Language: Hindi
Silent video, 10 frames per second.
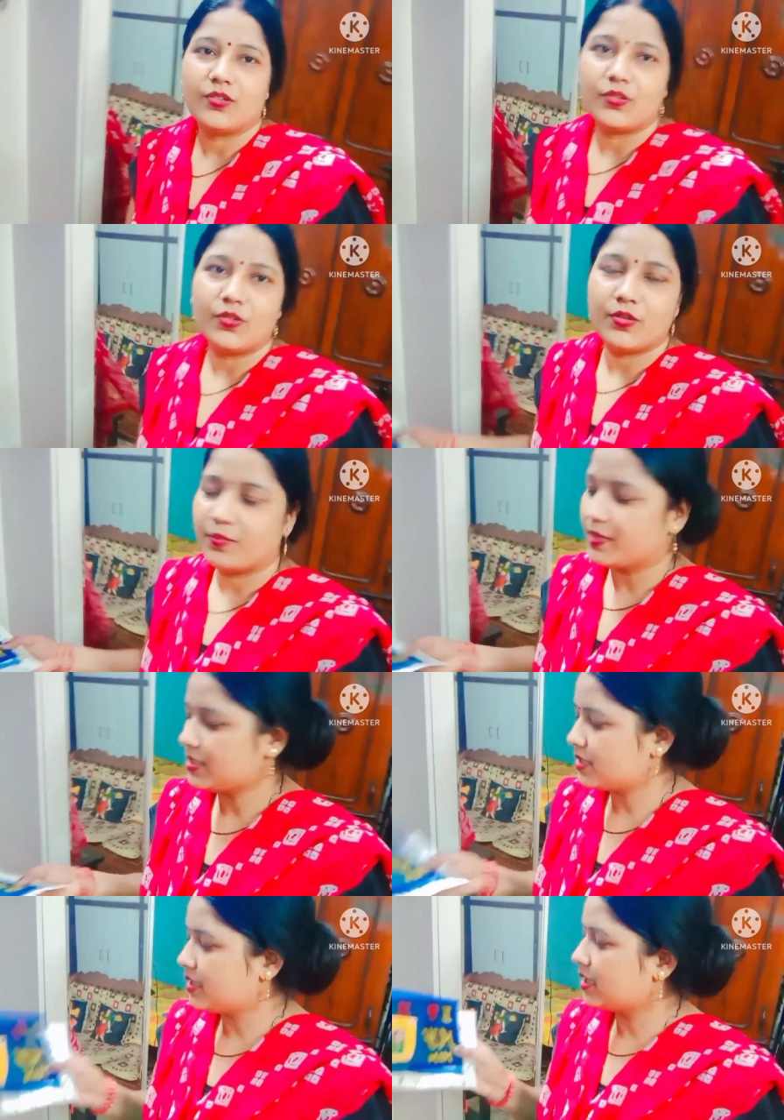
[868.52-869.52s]
तो
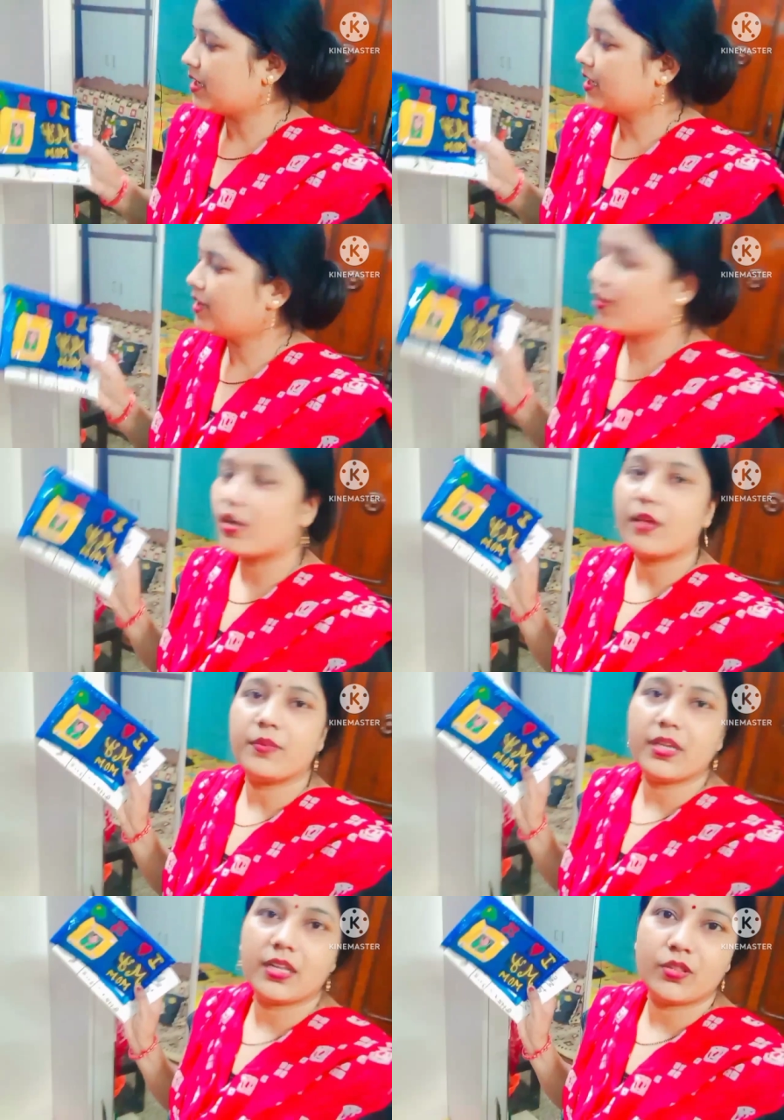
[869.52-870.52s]
मिस्टी ने और
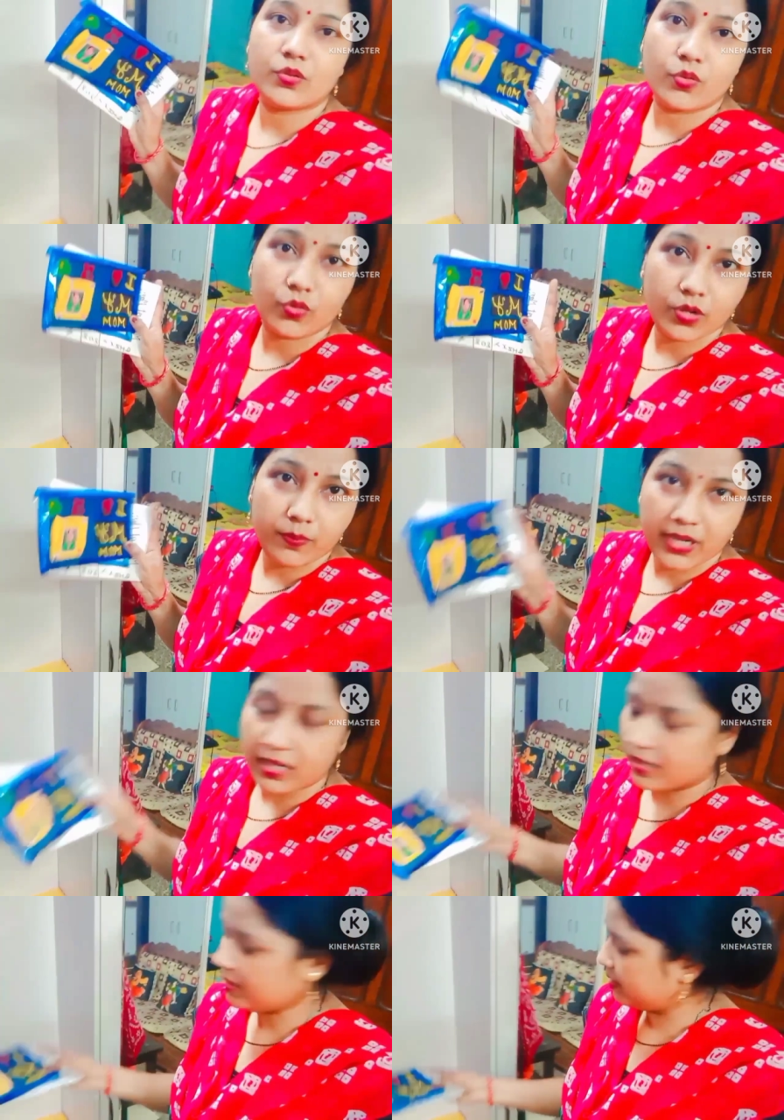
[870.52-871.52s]
अभी ने दोनों ने
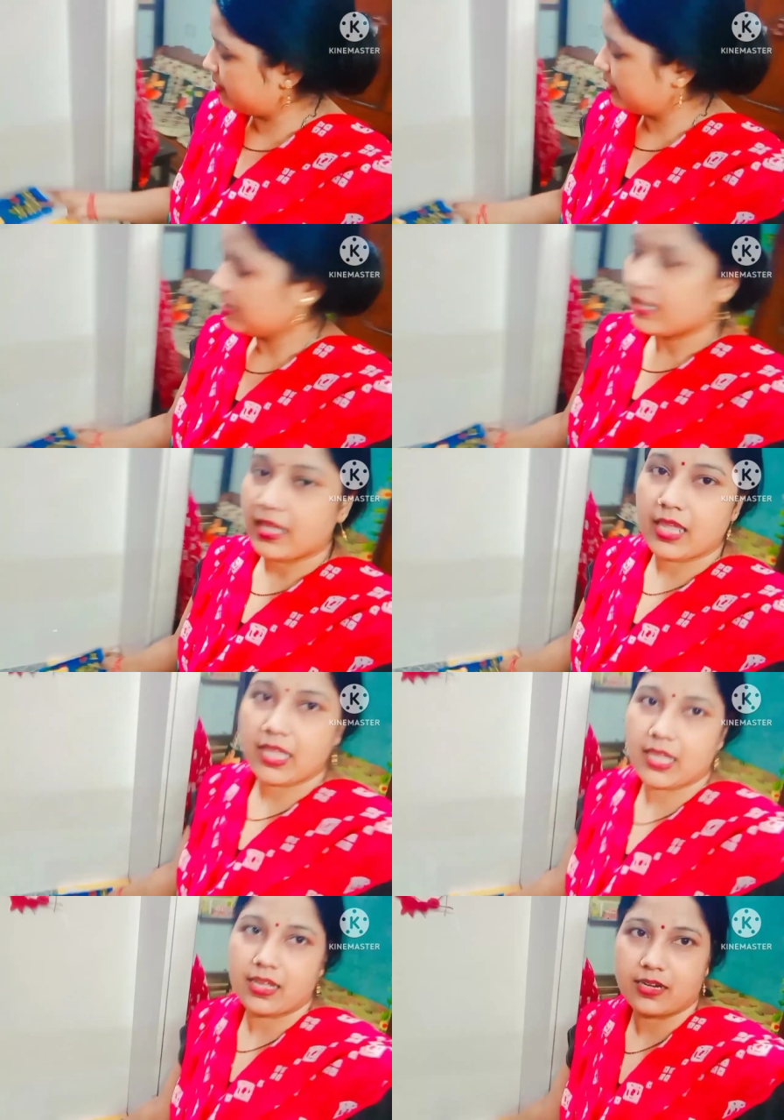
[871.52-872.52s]
मिलकर
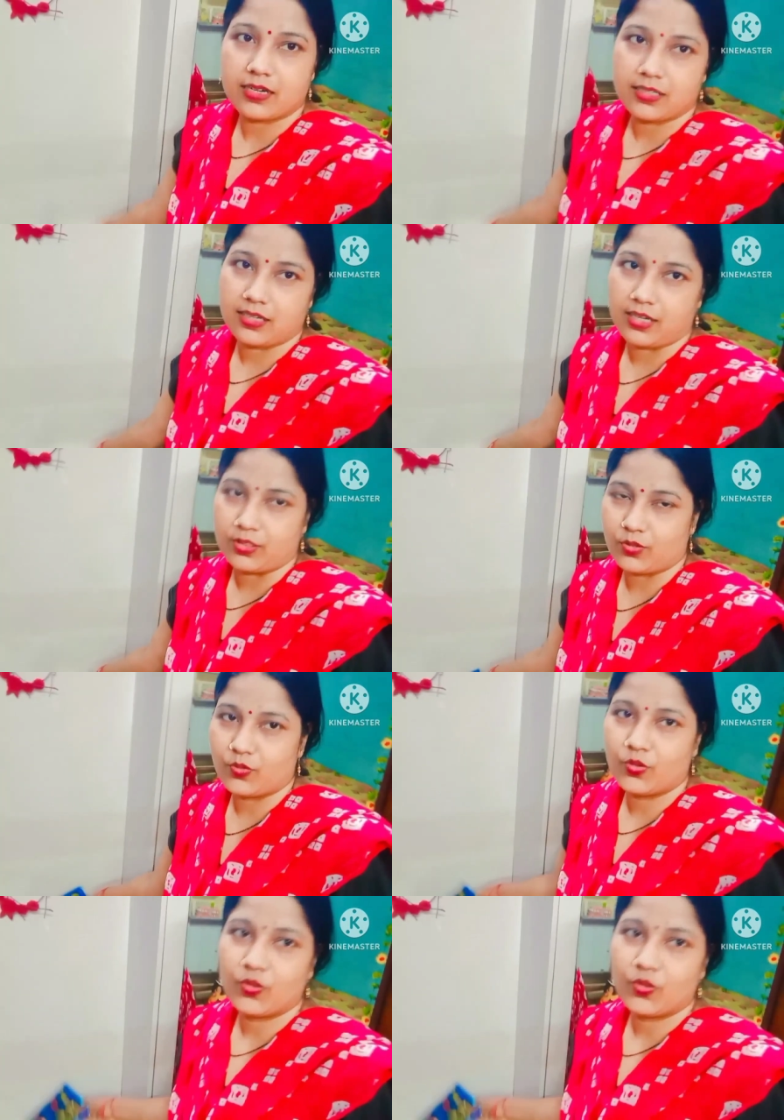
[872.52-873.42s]
एक एक करके दिखाते